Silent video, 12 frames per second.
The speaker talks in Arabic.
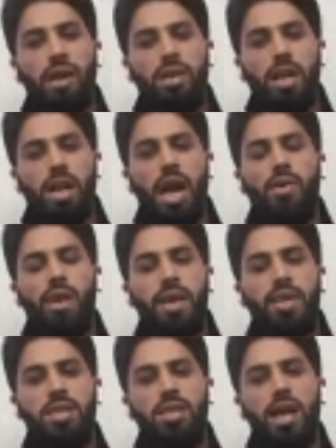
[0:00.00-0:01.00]
صنعاء وليس
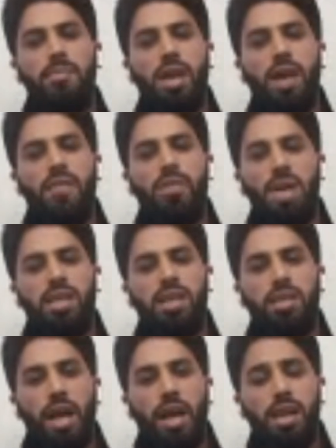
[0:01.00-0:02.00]
دعم كافي من اجل
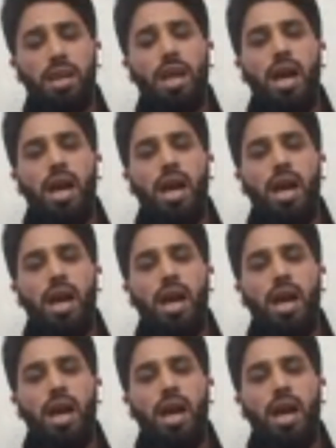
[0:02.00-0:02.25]
التحرير،